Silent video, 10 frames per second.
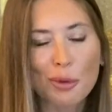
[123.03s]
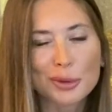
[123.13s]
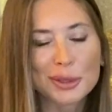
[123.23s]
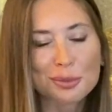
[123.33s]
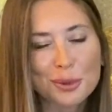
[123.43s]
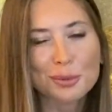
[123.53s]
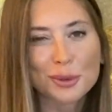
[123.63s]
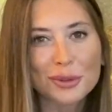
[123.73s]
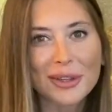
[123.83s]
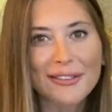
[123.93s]
nokta bu
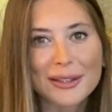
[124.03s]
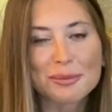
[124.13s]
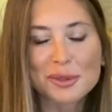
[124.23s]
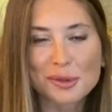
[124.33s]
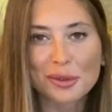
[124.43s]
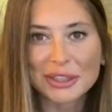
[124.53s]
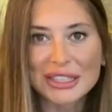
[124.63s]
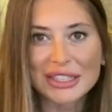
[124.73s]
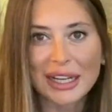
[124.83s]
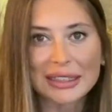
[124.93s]
mu? Evet bir soru
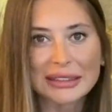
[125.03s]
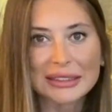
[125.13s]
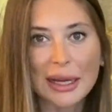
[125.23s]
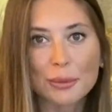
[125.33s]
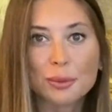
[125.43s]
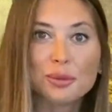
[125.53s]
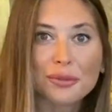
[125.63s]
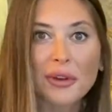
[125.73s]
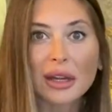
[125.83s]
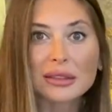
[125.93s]
işareti ama
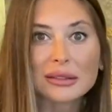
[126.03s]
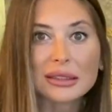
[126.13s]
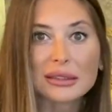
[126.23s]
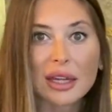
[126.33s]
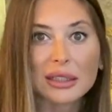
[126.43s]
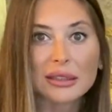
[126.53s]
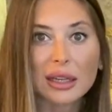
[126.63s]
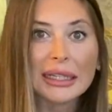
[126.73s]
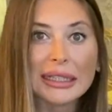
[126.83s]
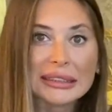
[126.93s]
bu farklılıklar
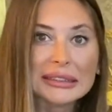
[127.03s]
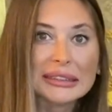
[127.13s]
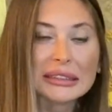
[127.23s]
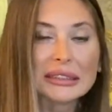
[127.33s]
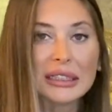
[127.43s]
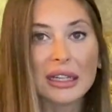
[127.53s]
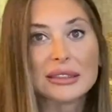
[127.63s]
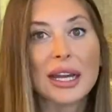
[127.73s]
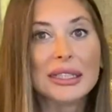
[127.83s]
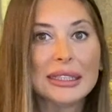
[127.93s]
da aradıkları
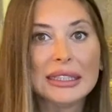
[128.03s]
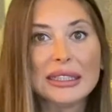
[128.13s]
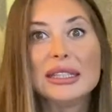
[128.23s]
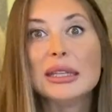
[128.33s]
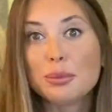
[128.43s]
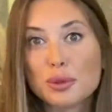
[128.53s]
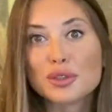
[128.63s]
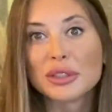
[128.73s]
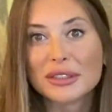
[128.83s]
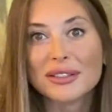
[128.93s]
adayla ilgili
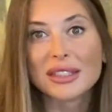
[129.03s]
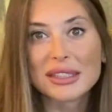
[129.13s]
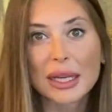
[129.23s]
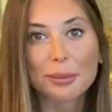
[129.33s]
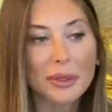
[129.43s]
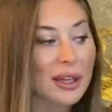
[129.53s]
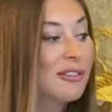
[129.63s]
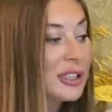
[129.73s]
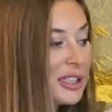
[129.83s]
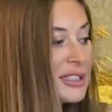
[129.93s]
ipuçları verecek mi?
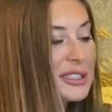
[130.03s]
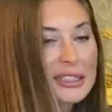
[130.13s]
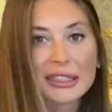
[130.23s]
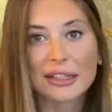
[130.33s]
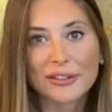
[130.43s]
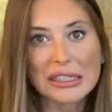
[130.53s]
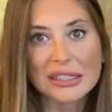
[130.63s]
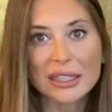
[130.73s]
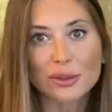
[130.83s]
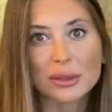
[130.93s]
Evet kesinlikle
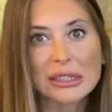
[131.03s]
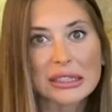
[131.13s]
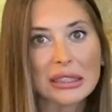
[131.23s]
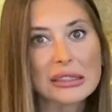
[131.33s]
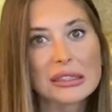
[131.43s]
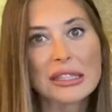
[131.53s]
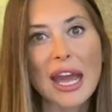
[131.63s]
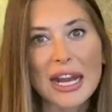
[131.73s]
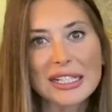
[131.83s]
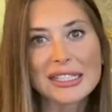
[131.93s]
verecek. Dolayısıyla aslında
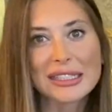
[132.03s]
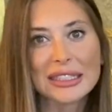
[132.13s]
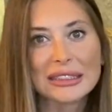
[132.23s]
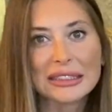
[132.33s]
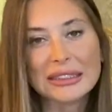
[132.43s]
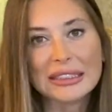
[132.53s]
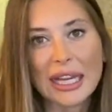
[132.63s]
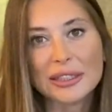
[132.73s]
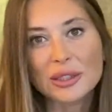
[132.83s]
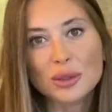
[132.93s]
her şirketin
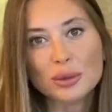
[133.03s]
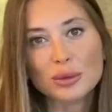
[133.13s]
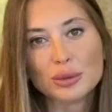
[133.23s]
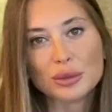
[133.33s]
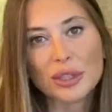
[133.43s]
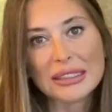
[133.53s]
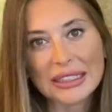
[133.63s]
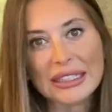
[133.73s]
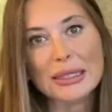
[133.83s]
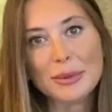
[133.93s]
kendi kültürüne,
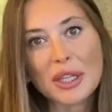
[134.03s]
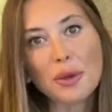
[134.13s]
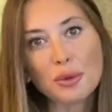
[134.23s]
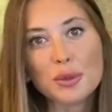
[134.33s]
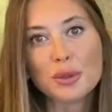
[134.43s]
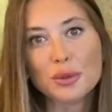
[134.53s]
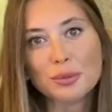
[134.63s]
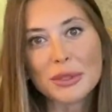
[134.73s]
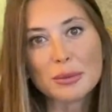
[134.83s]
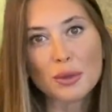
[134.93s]
iklimine
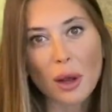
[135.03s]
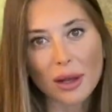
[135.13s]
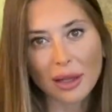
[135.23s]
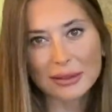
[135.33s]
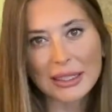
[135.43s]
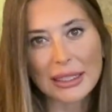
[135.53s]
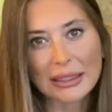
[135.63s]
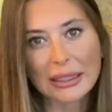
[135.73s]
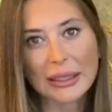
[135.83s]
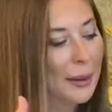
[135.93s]
uygun bir mülakat tekniği